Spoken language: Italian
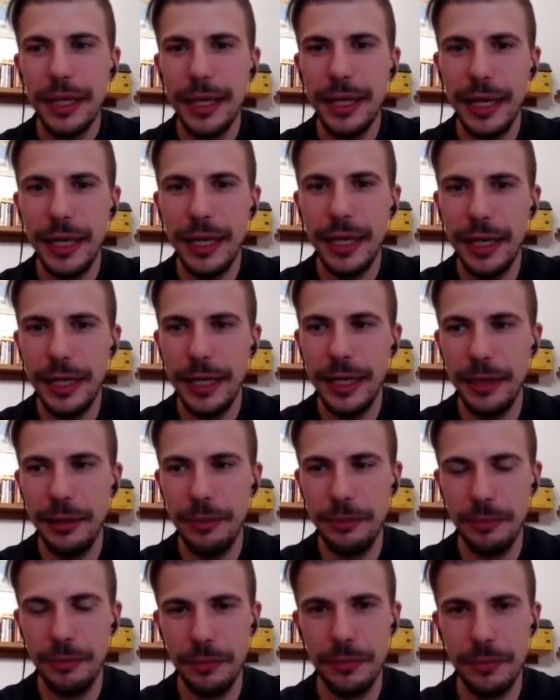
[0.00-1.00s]
E
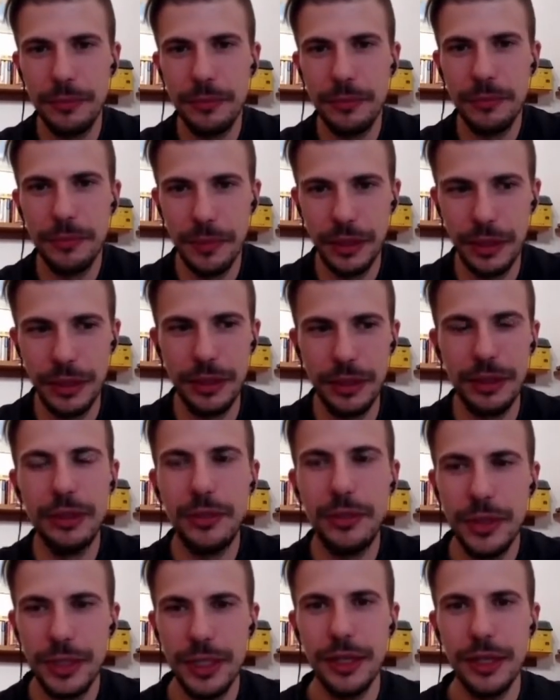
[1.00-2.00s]
ehm,
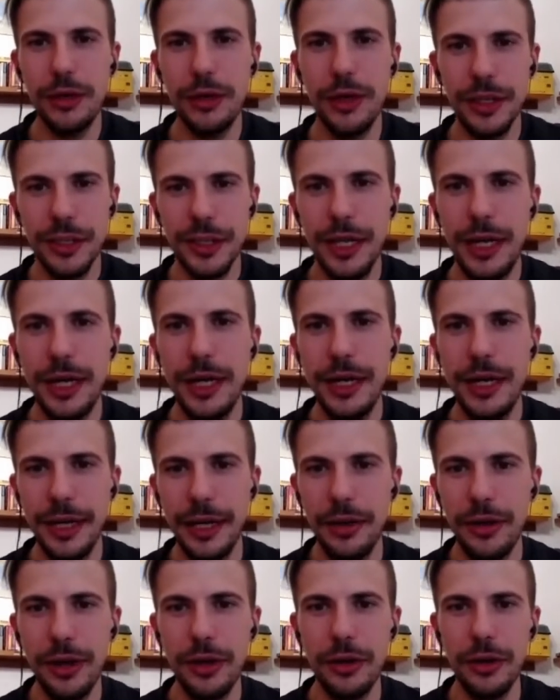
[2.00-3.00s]
questa cosa
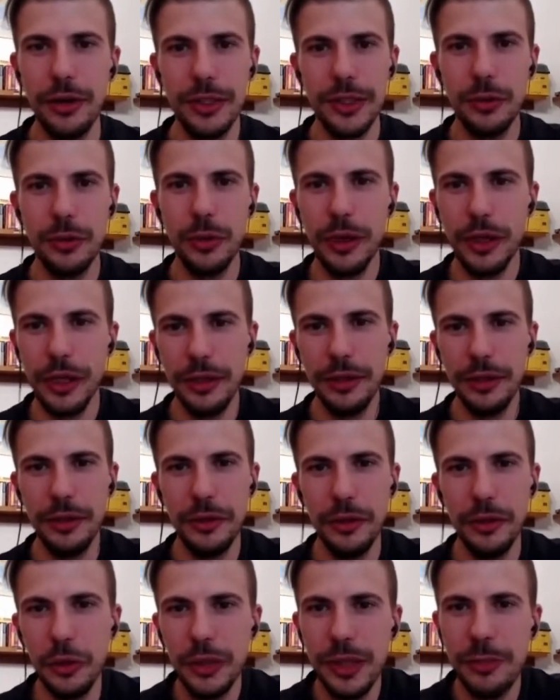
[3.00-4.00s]
era una cosa a cui
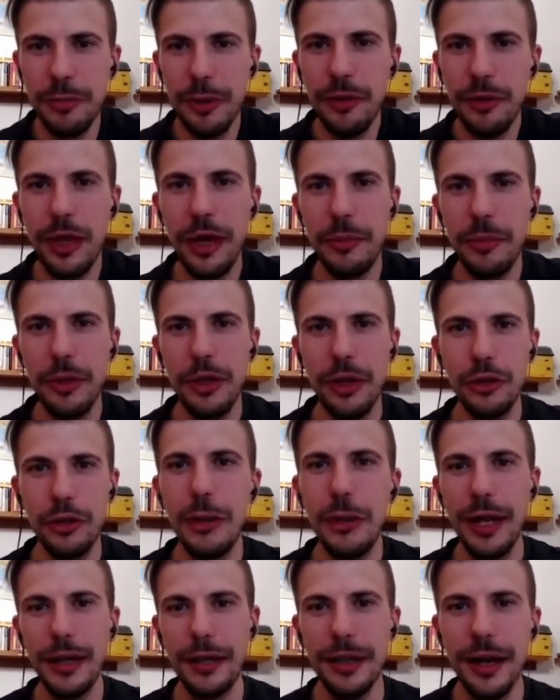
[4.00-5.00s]
non sapevo darmi la
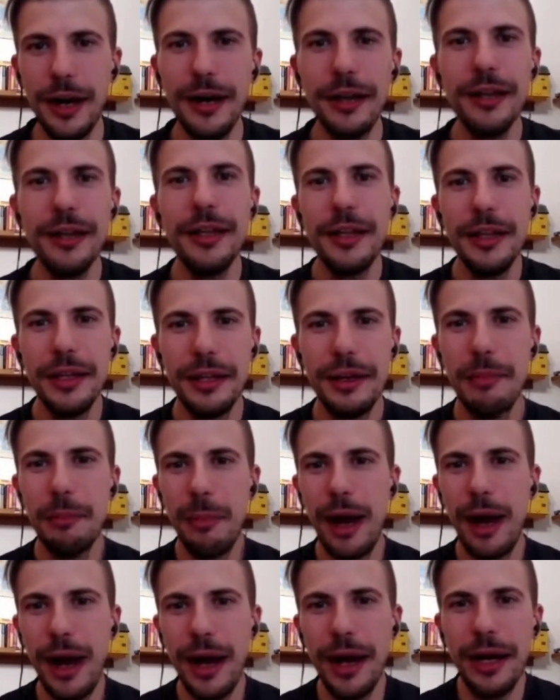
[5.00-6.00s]
domanda,
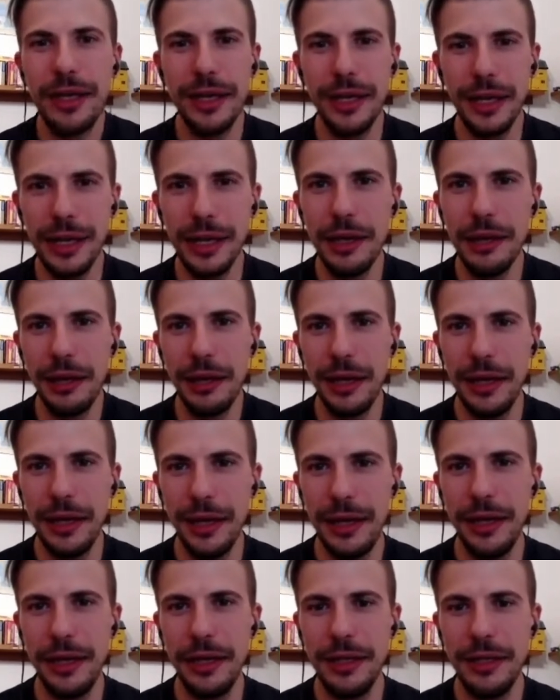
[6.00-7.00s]
ma che
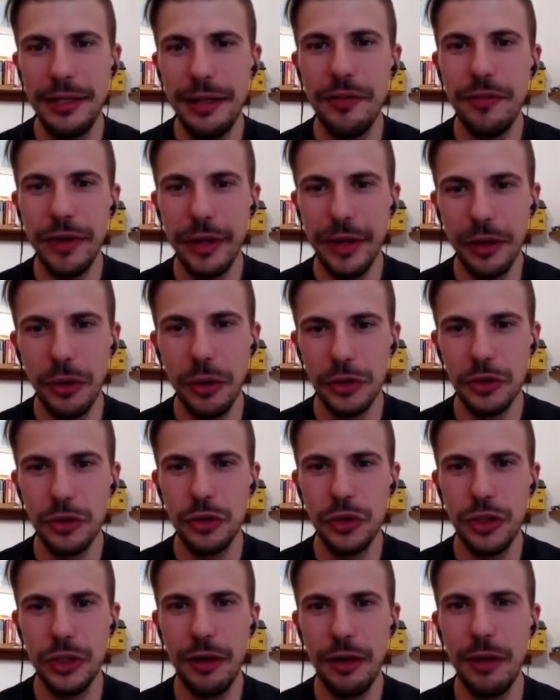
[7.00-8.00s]
eh, davvero
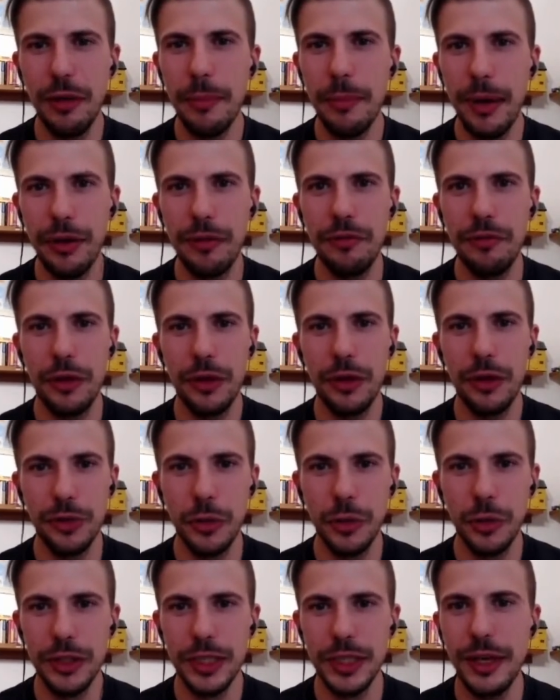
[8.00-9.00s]
suscitava in me una forte
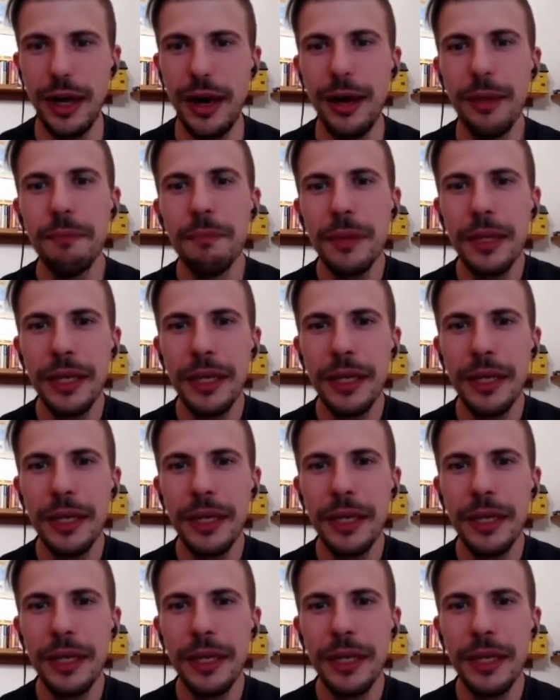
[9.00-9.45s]
curiosità.